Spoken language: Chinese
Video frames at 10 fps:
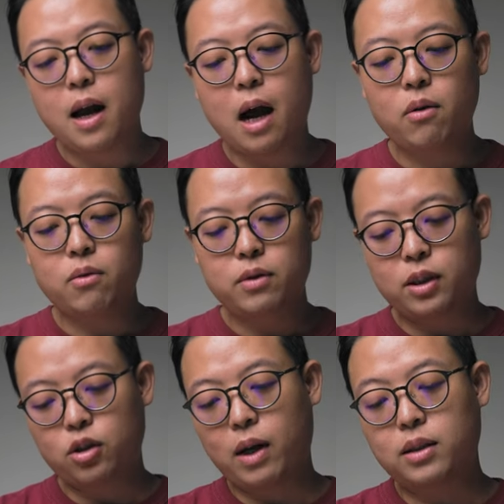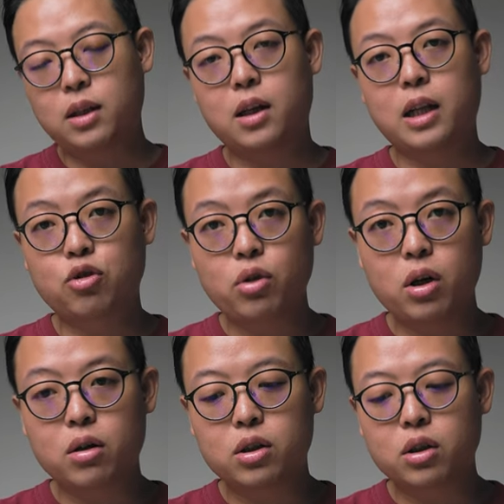好，这就完成了。然后最
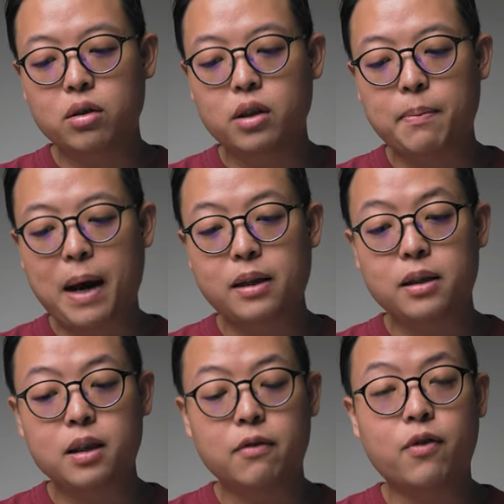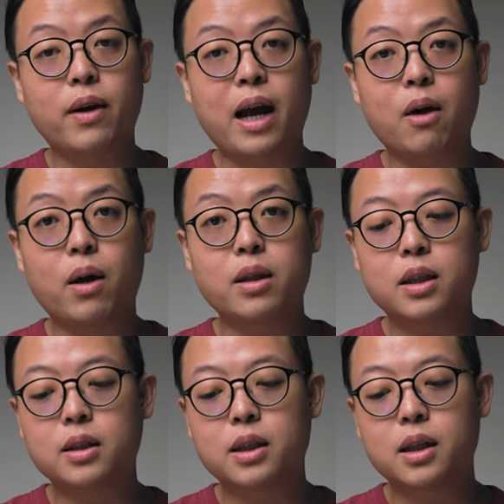后的时候呢，要把你的风开关
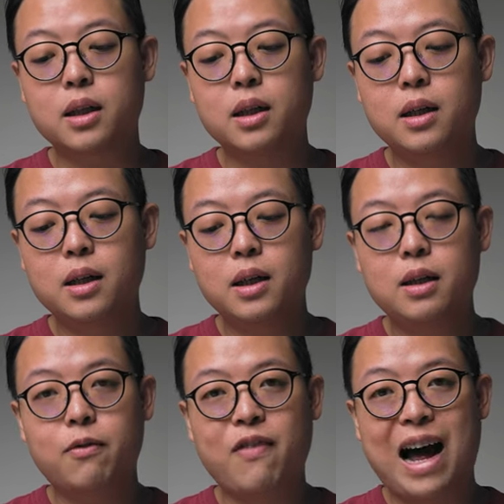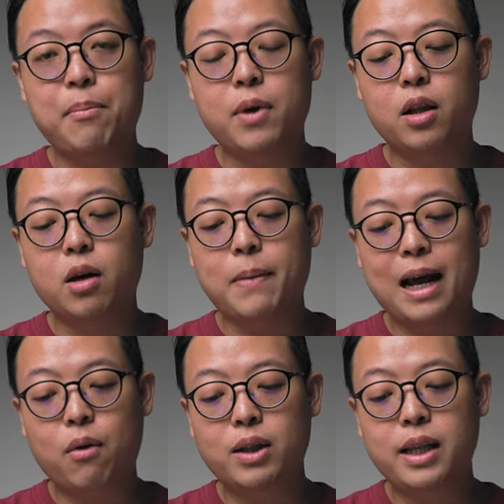的这个阀门哦，把
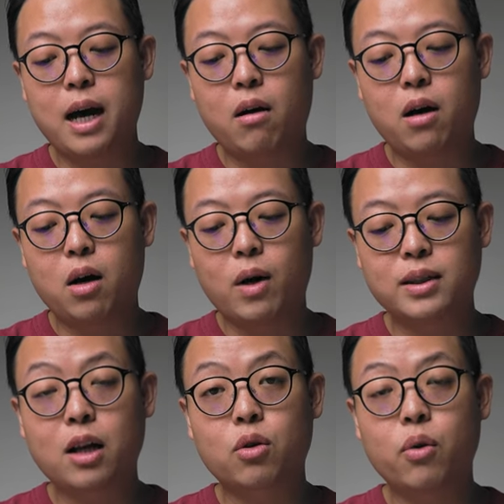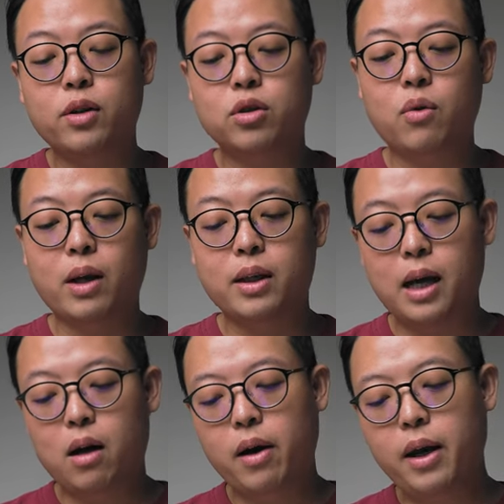它关掉，好，往上推就是关起
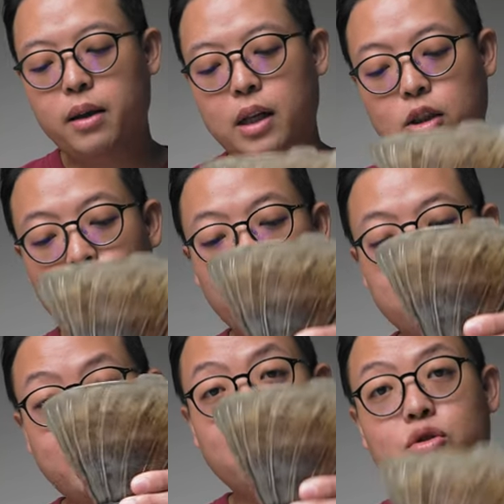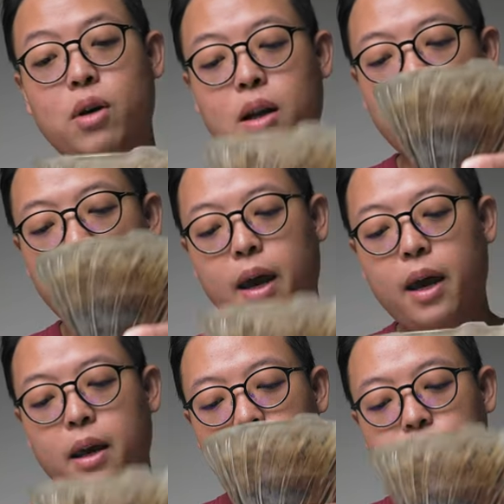来 ，OK， 它就不会再滴水
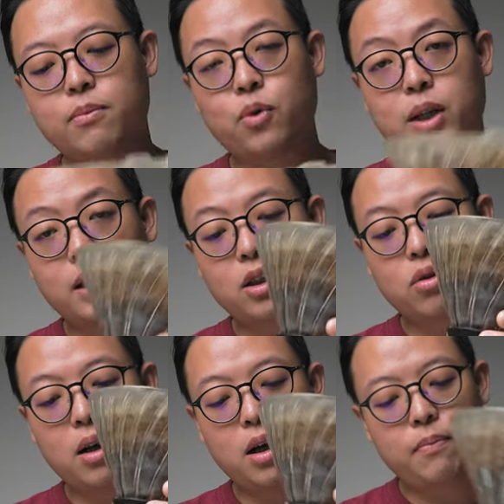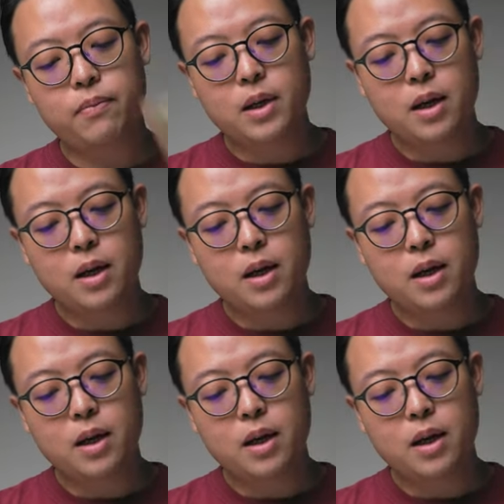，OK， 不会再滴水了。